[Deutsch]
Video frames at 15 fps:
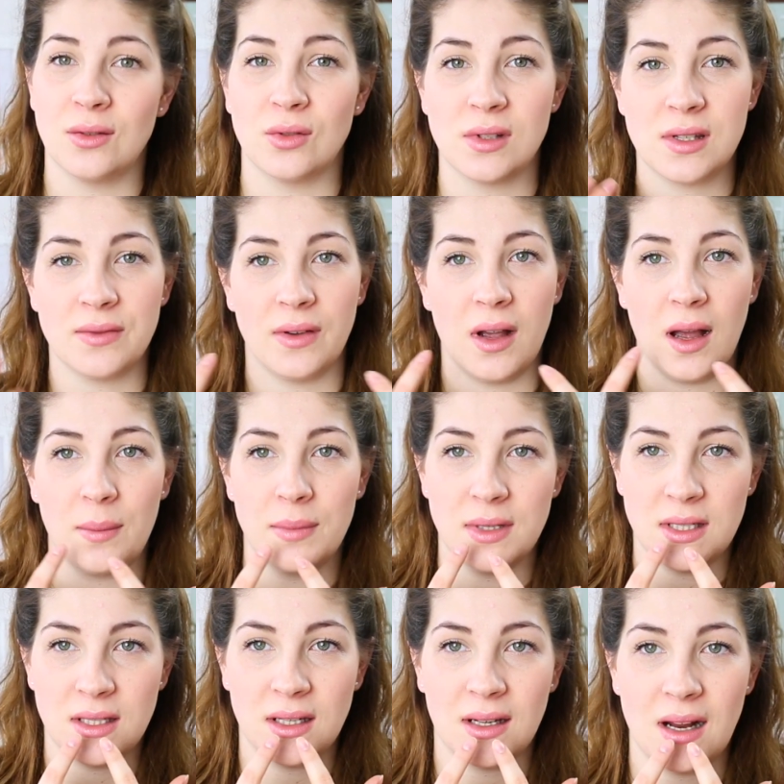Und zwar habe
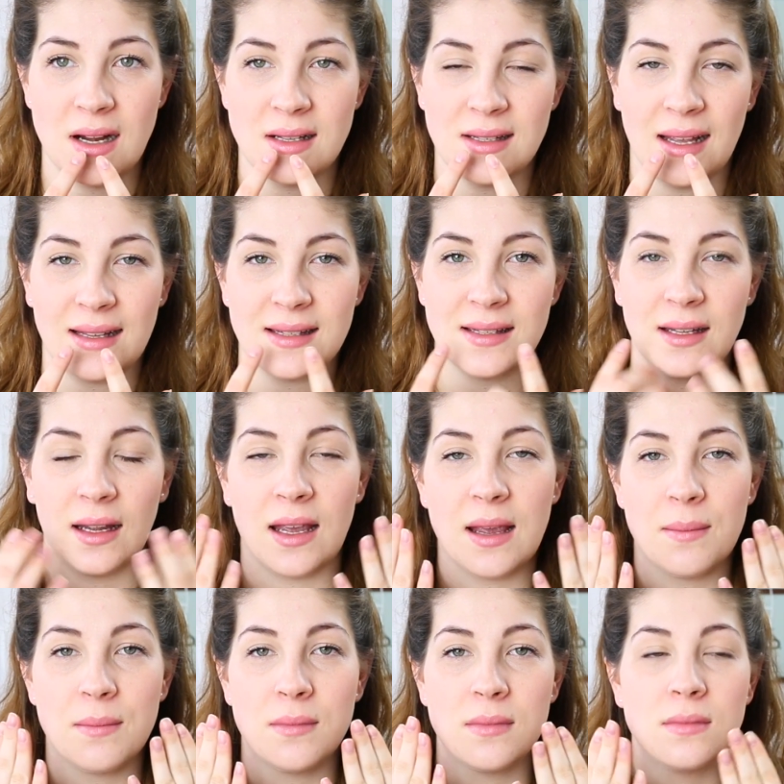ich ganz
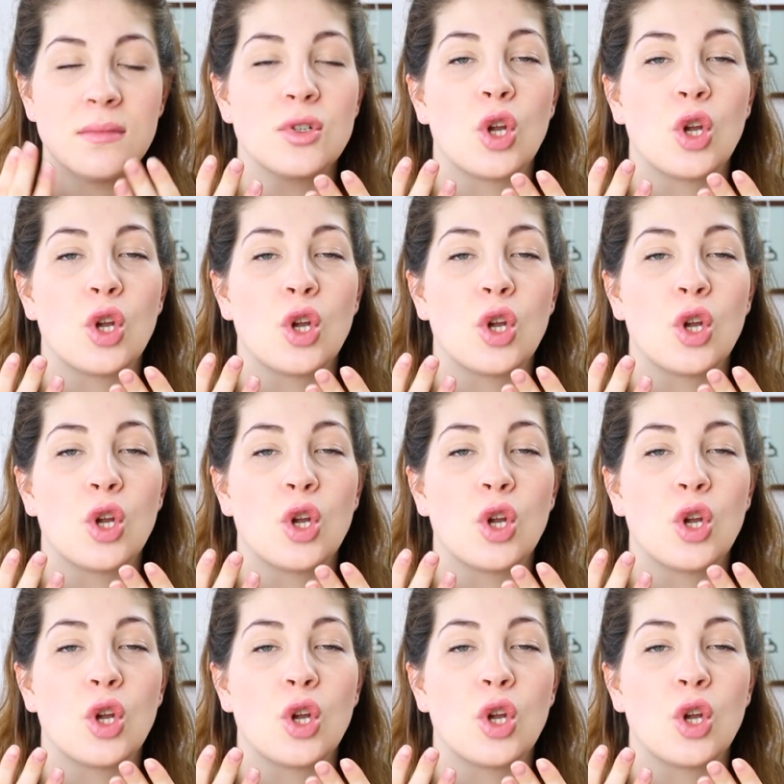extrem